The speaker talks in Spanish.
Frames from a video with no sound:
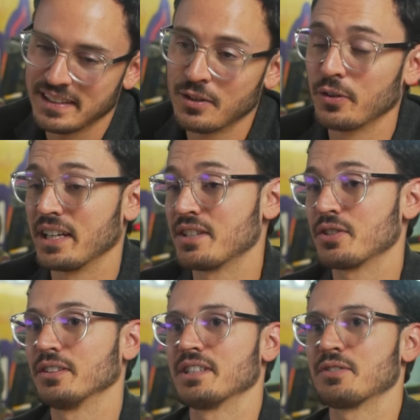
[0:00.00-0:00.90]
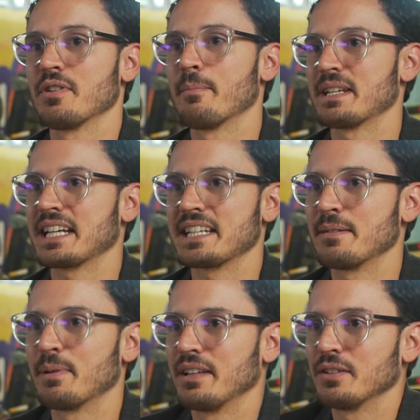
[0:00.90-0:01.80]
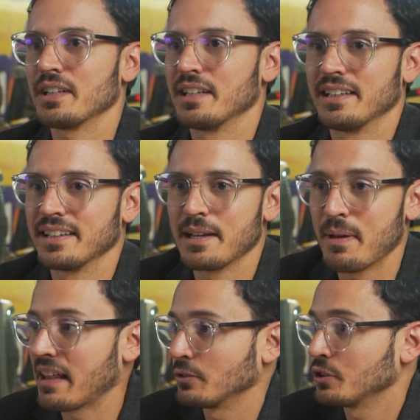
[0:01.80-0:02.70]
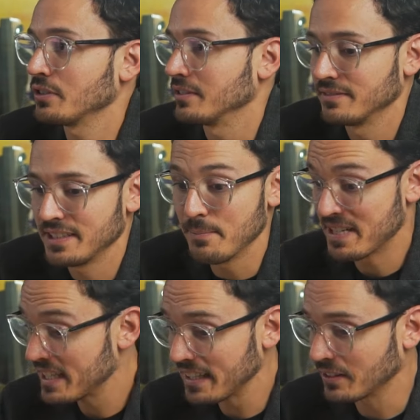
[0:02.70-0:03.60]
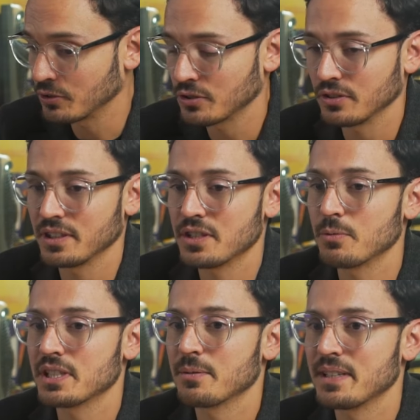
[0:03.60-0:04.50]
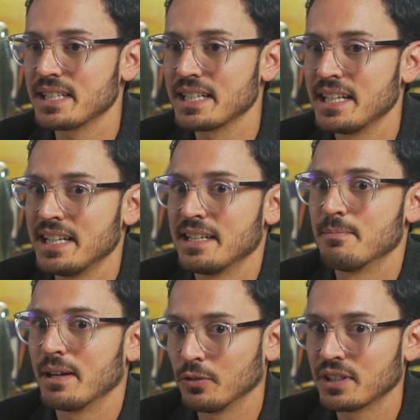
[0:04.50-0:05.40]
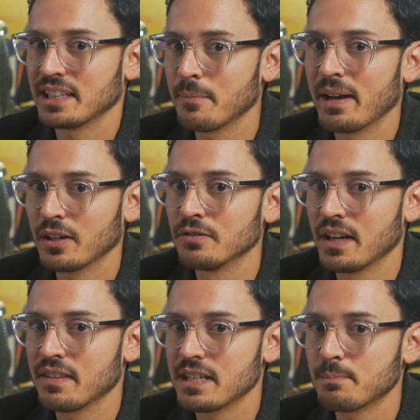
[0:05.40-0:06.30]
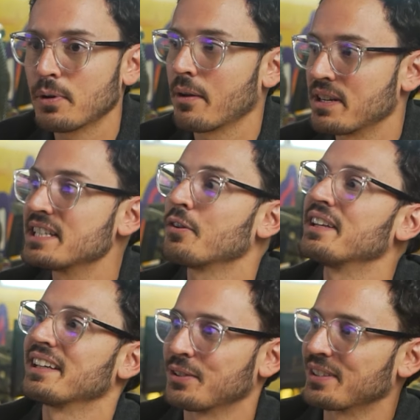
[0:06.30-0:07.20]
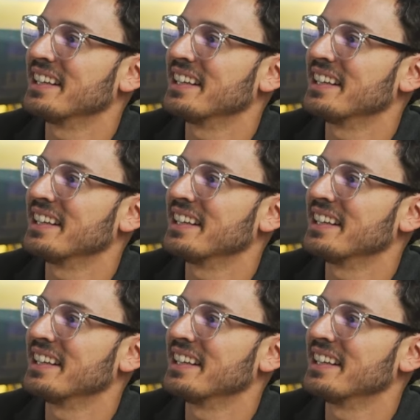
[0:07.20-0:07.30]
no, de hecho es una empresa que siempre digo que, me ha dado todo. Y me sigue dando todo. De hecho, muchas veces me contratan para conferencias por haber sido director de